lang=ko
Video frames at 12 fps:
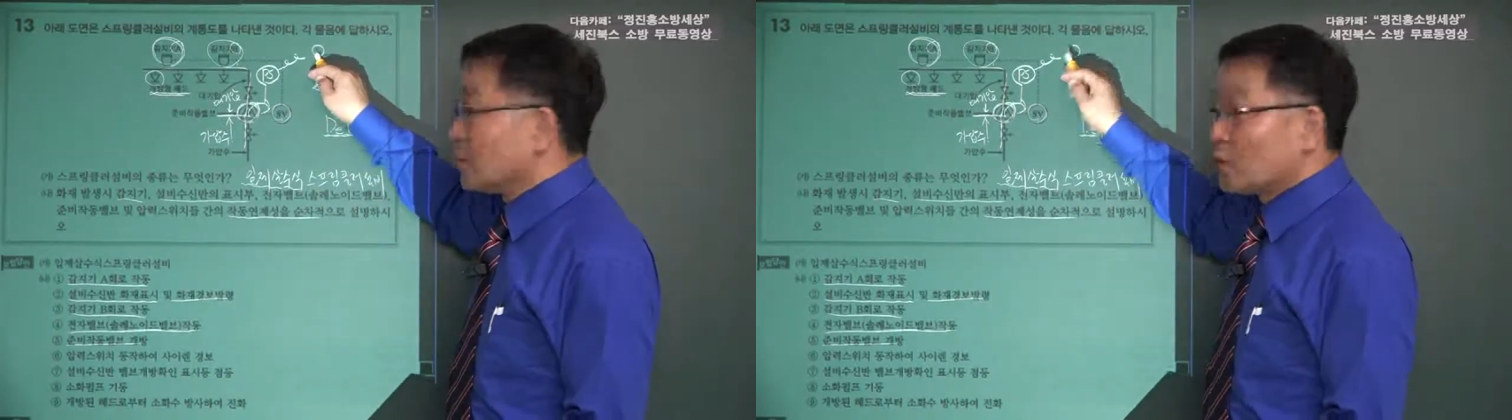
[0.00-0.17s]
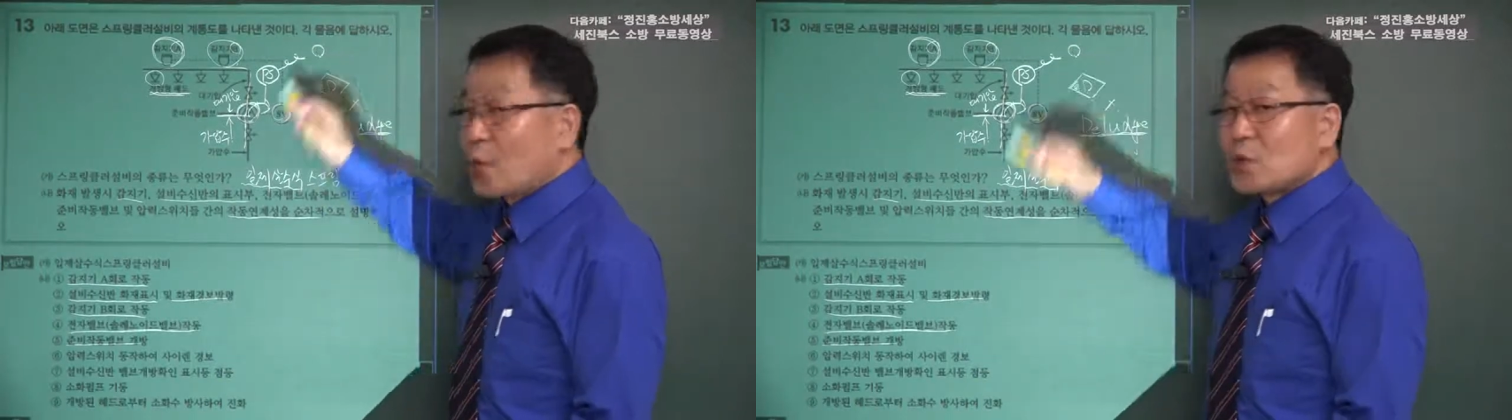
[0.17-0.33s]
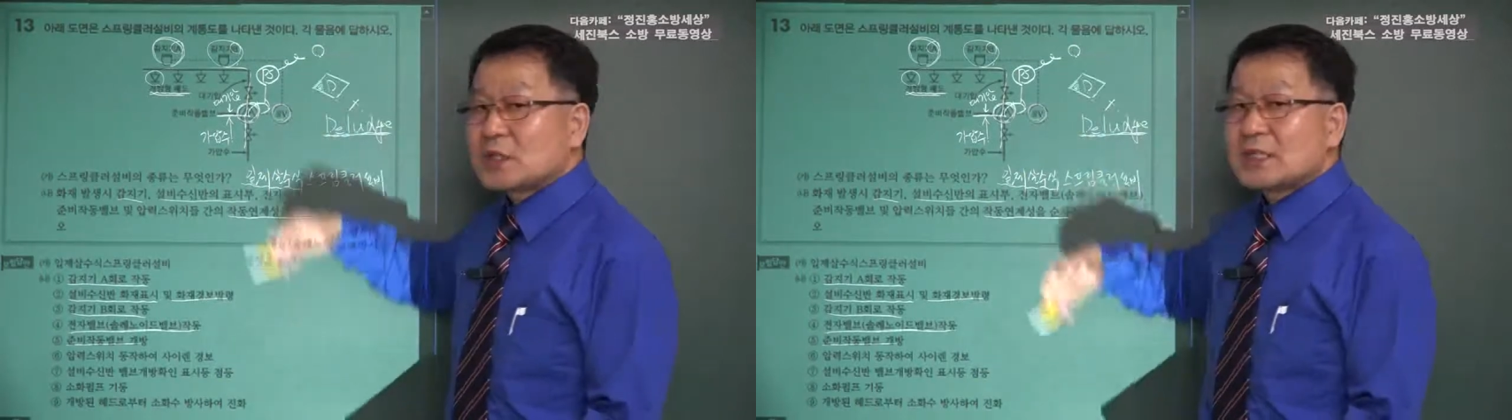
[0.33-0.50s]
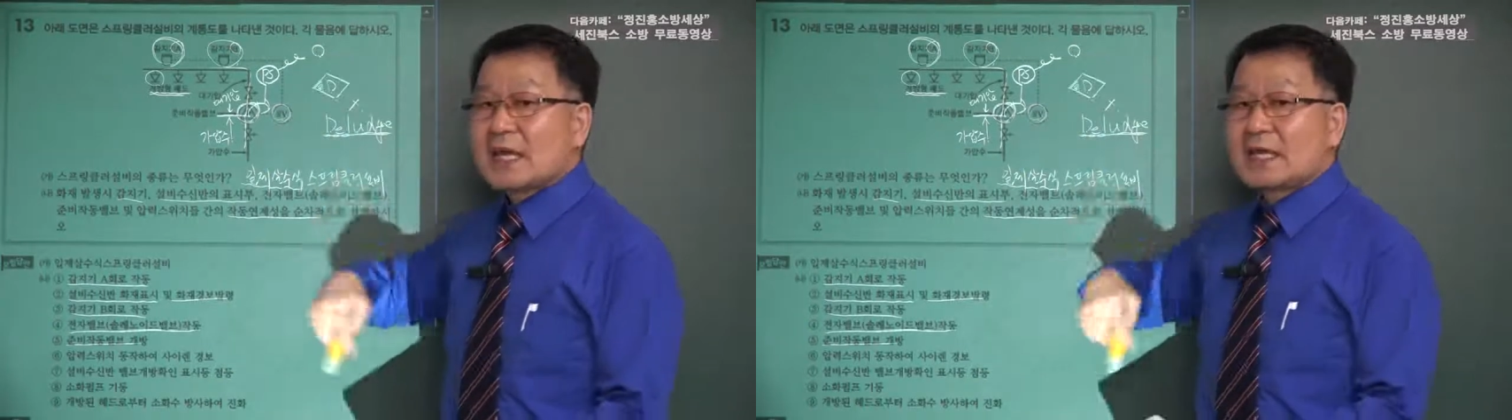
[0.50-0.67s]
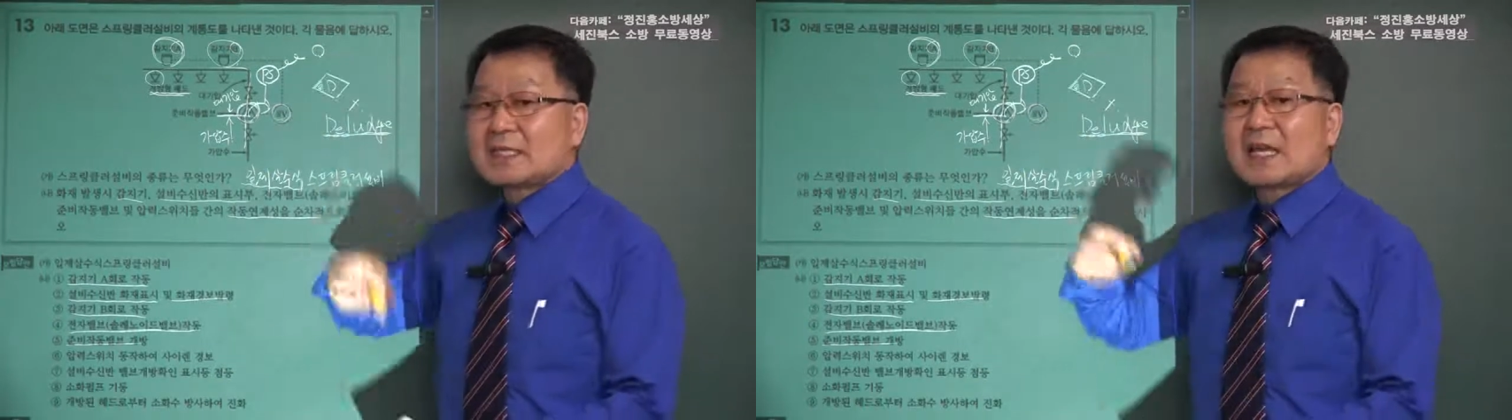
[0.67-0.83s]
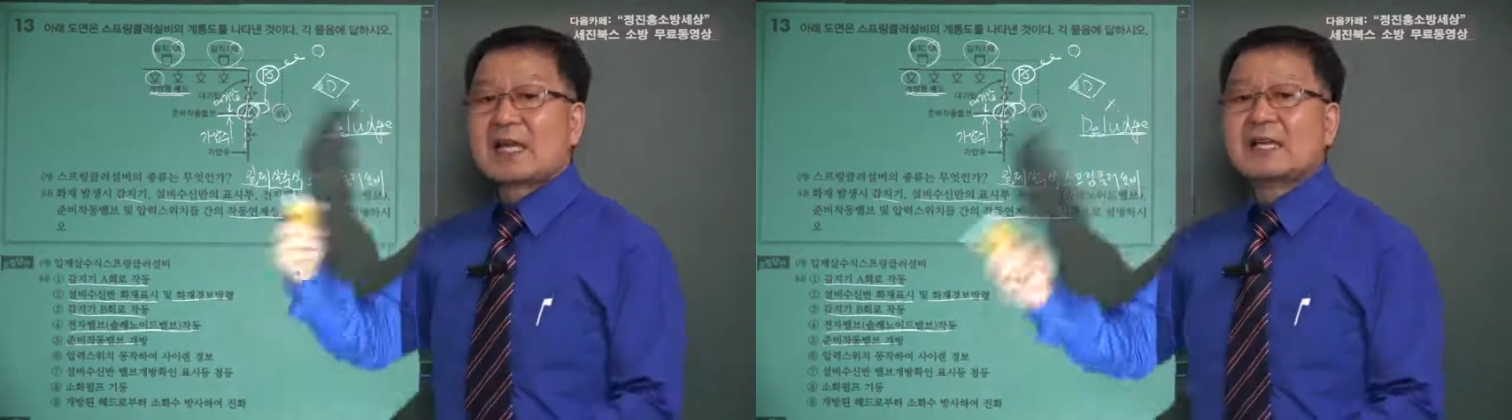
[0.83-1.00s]
동시에
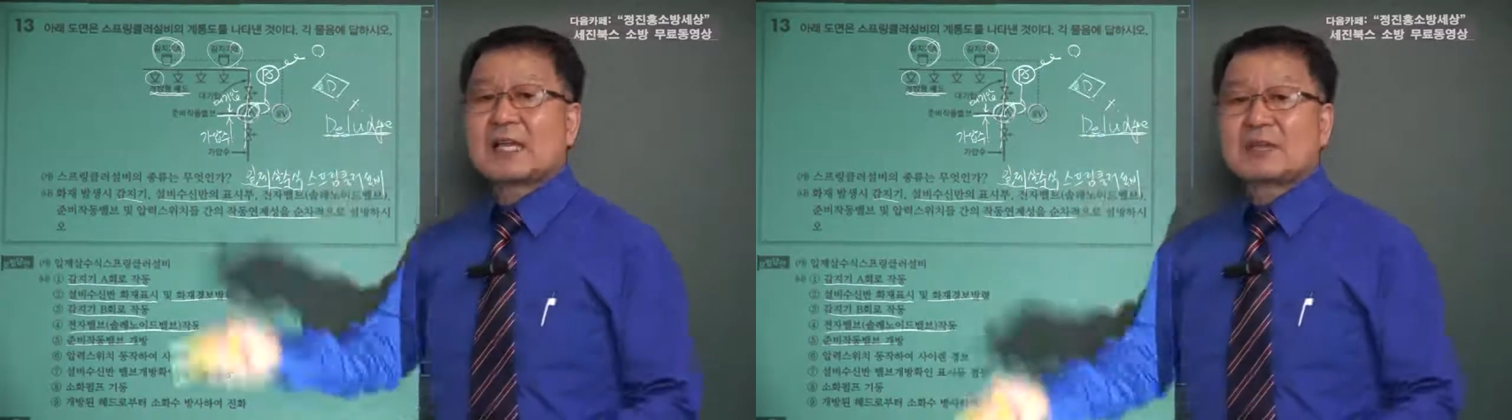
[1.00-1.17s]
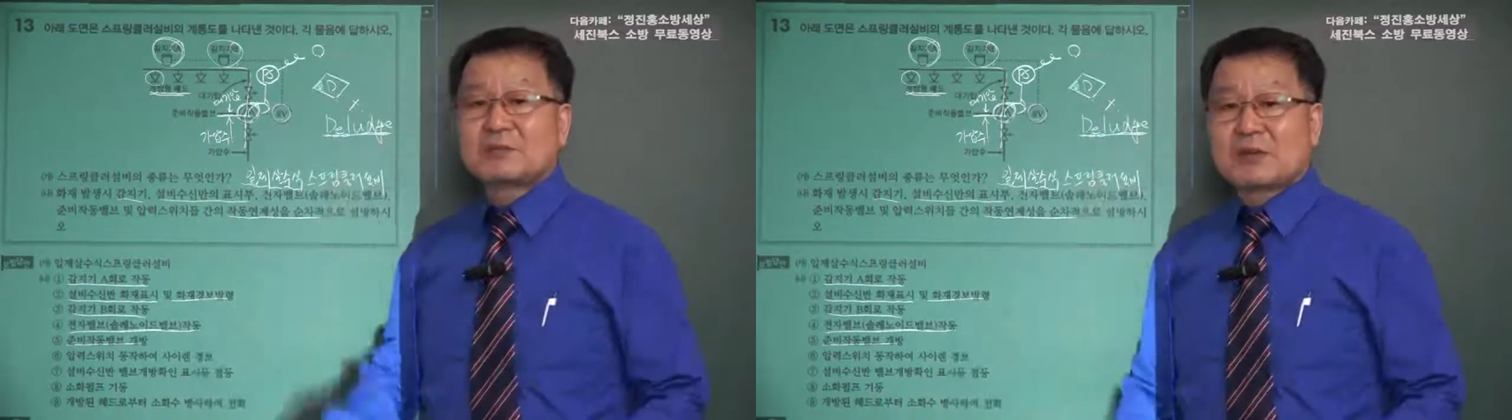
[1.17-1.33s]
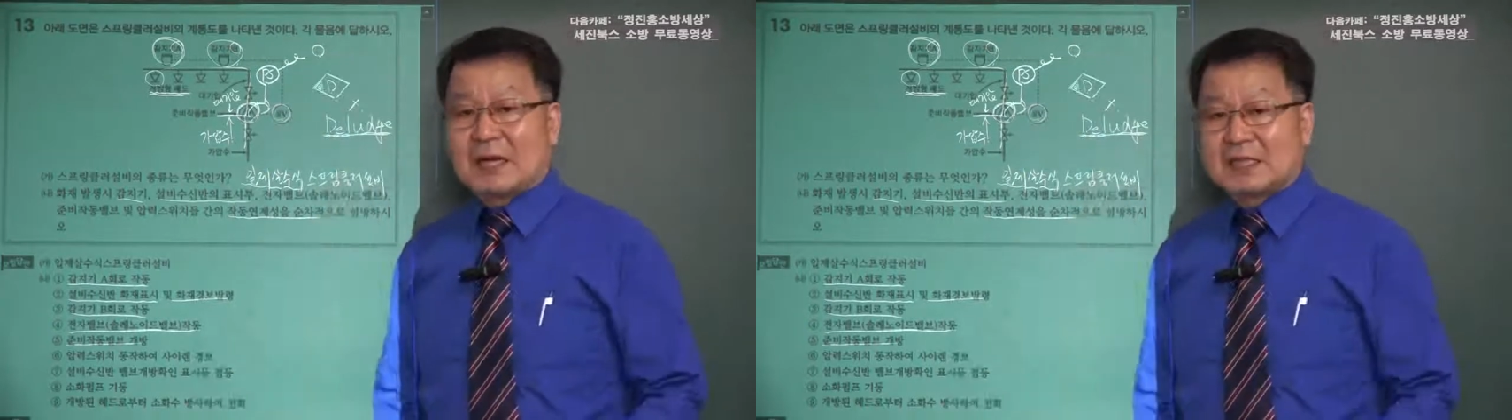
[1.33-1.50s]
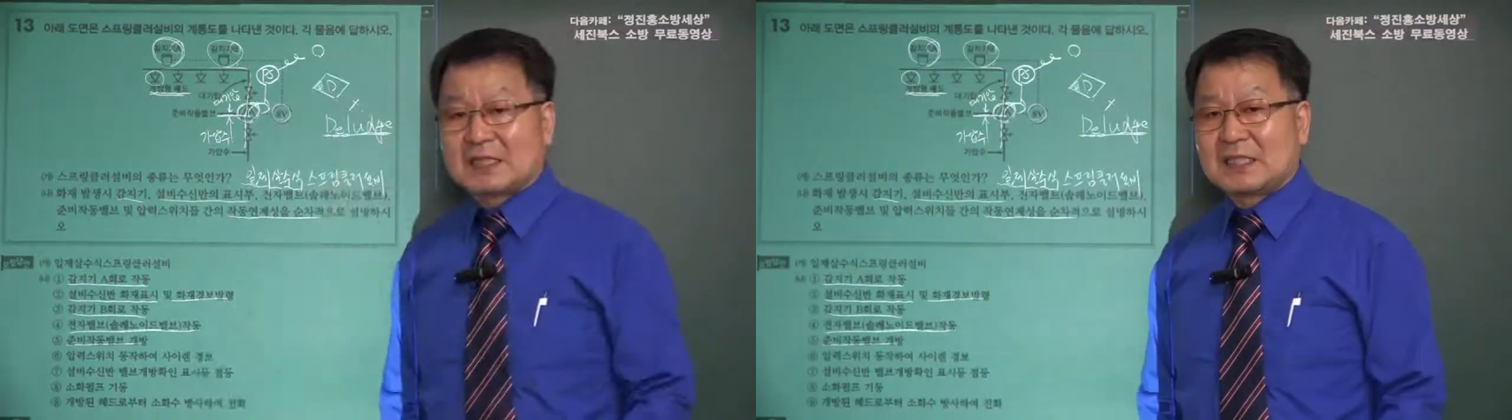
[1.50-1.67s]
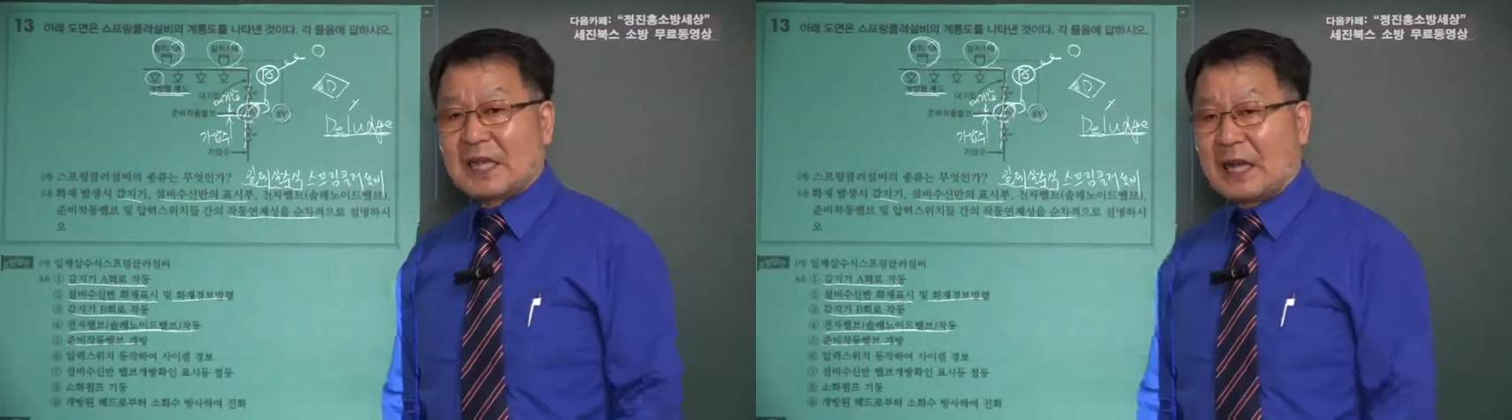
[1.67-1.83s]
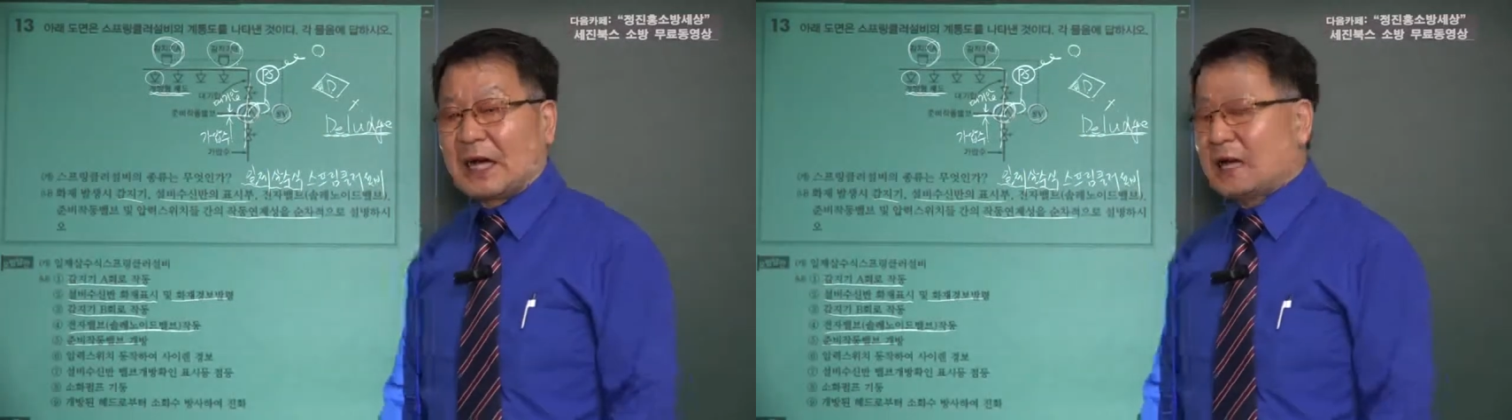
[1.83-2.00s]
사이렌도 같이
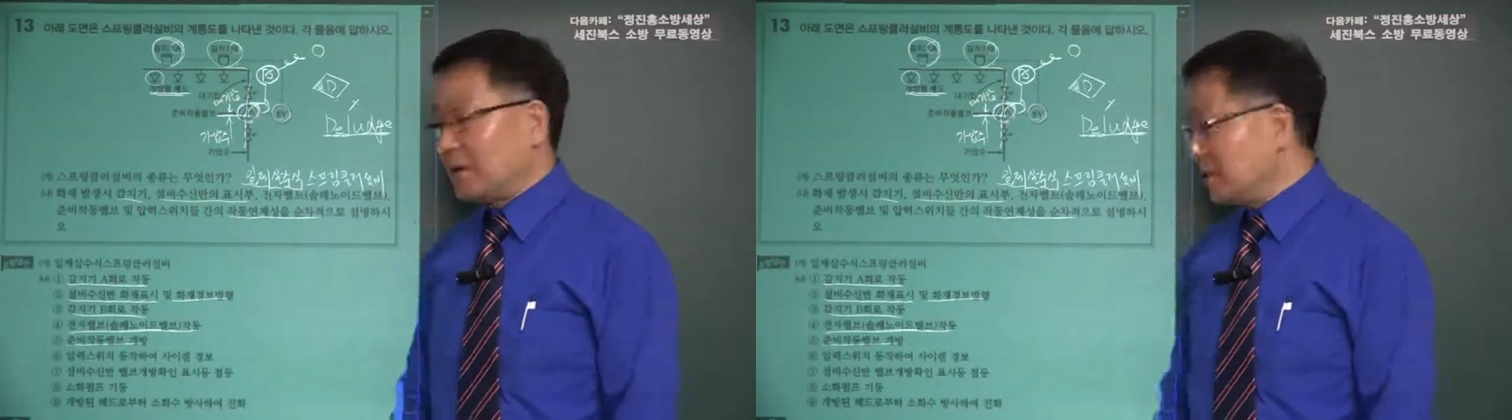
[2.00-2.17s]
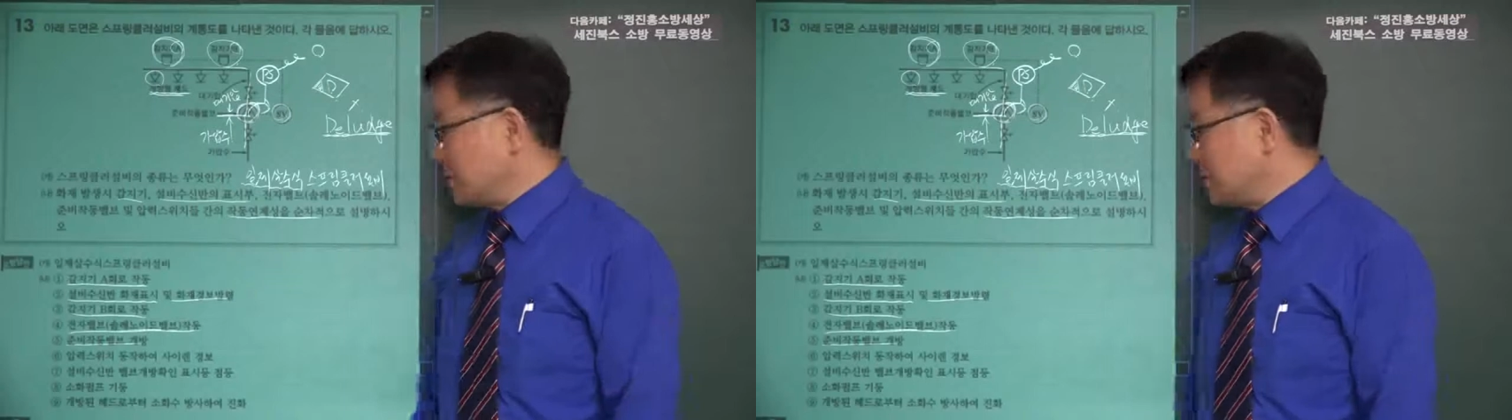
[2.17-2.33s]
나가요.